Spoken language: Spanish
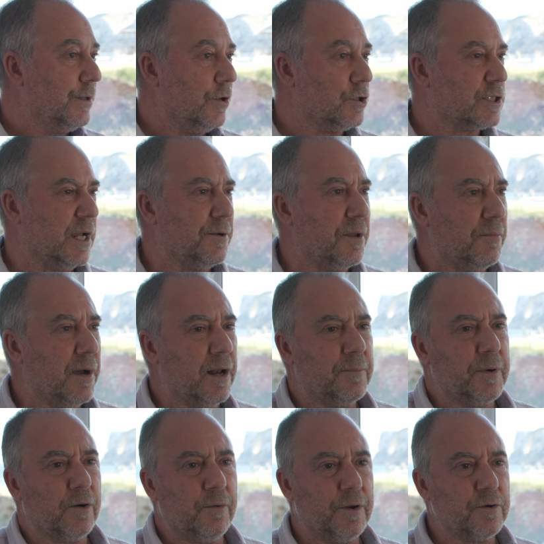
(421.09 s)
nos sabe
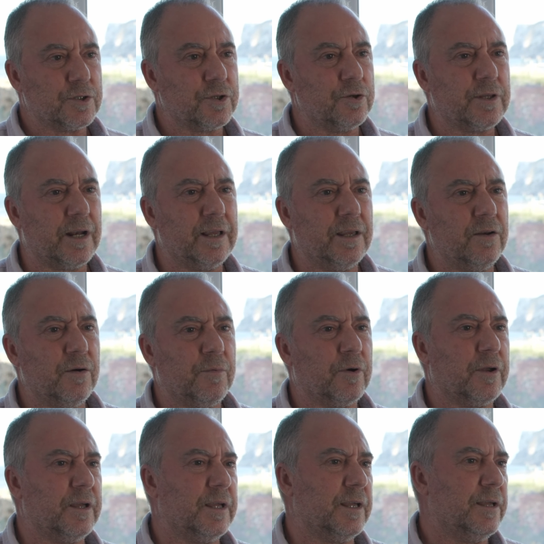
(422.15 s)
mal, pero bueno, estoy tranquilo
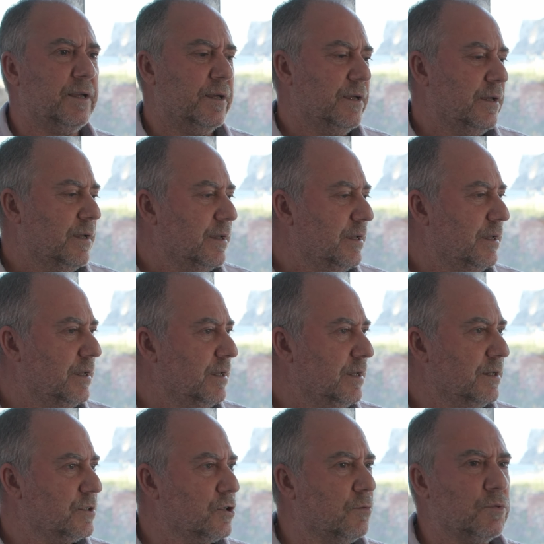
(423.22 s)
porque
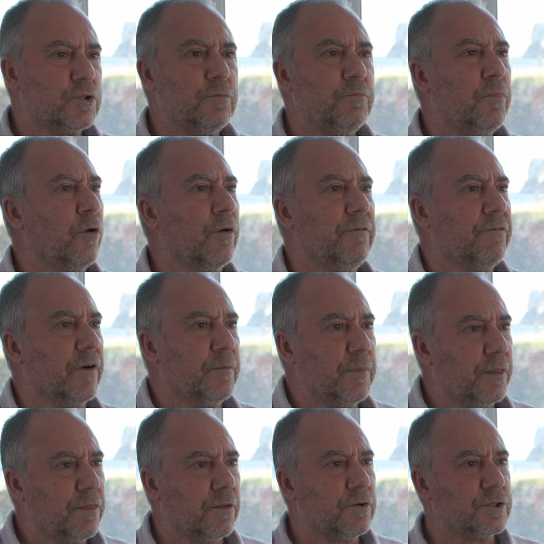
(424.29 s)
eh, somos un poco
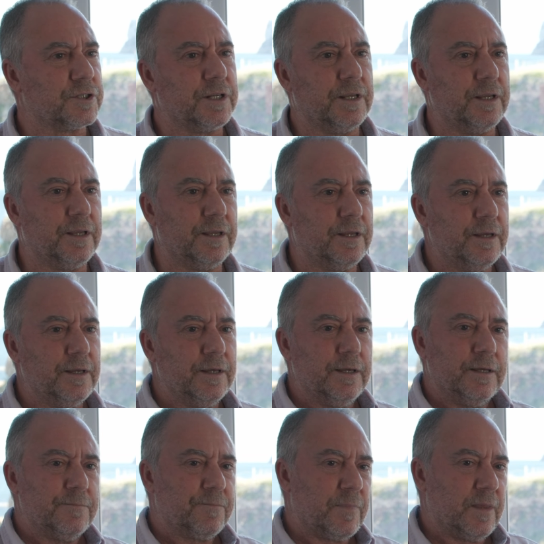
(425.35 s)
enfermizos y,
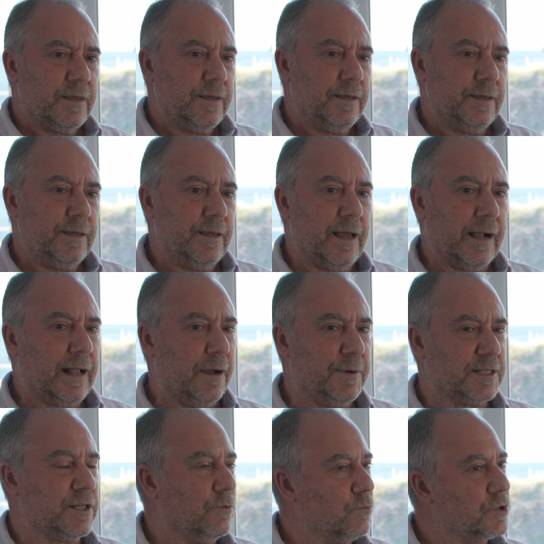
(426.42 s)
y,
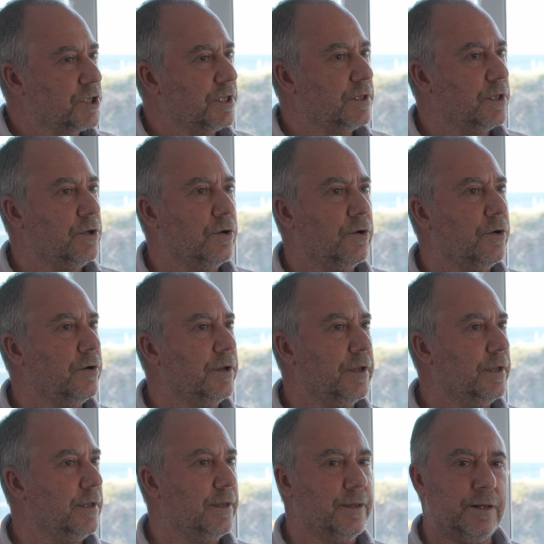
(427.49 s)
acabas en un sitio
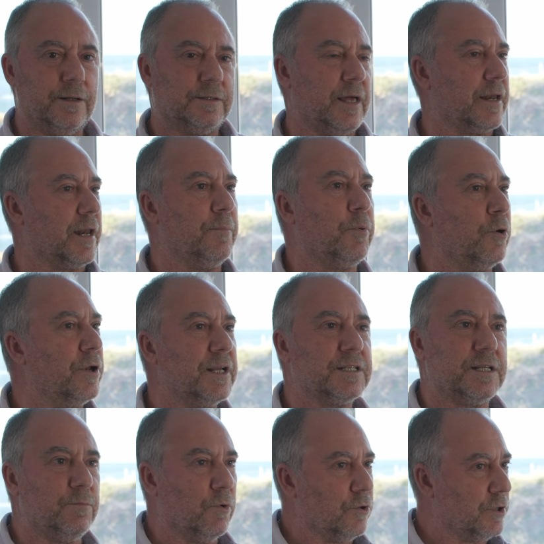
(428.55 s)
y te
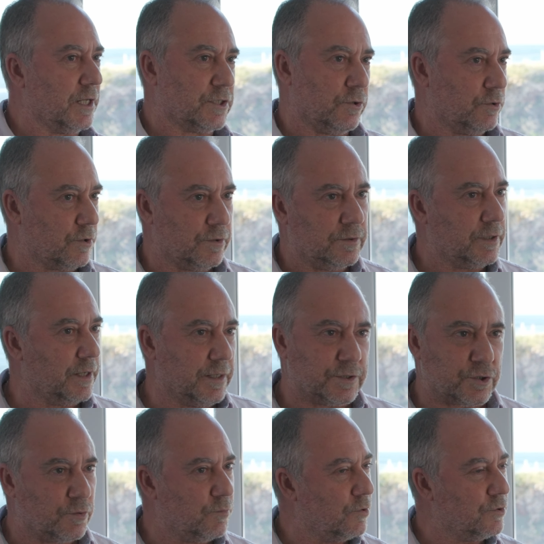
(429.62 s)
repones y montas otro. Y
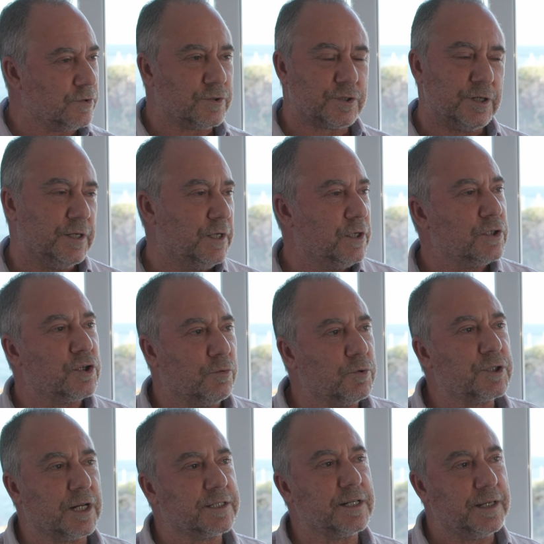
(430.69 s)
somos,
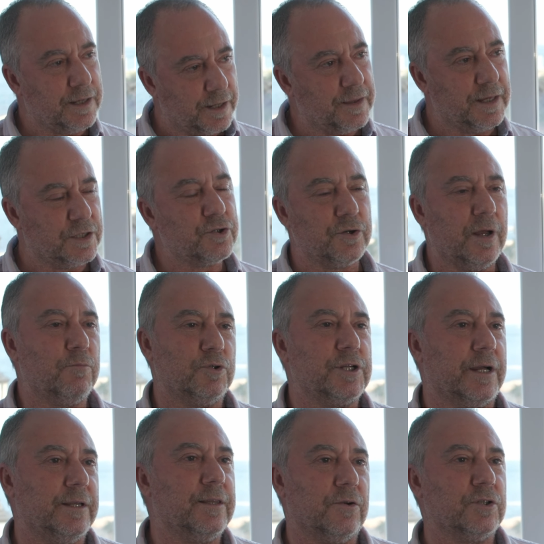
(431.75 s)
somos así y de hecho ya
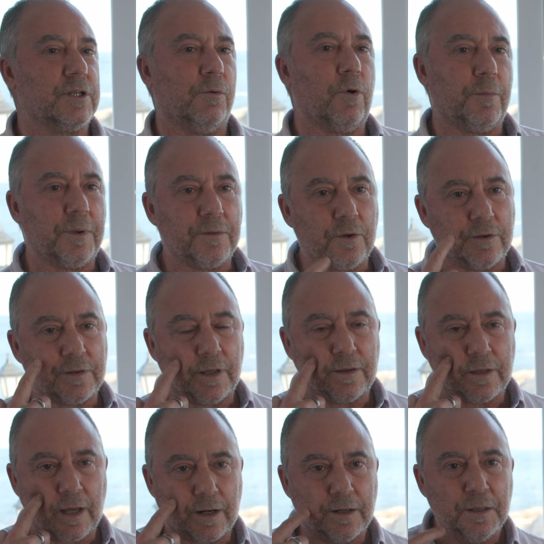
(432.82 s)
mucha gente lo está volviendo a
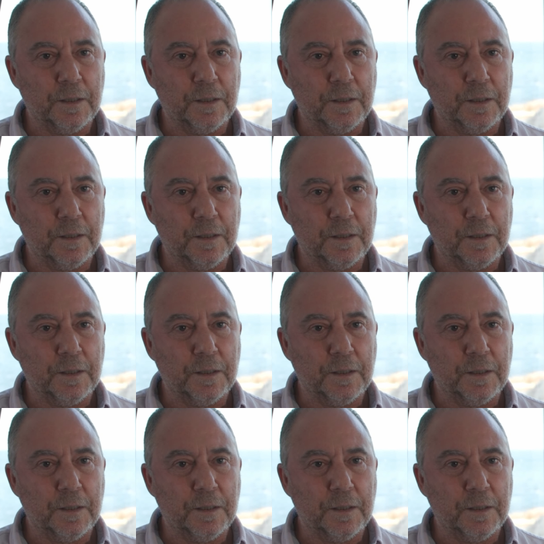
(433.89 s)
intentar.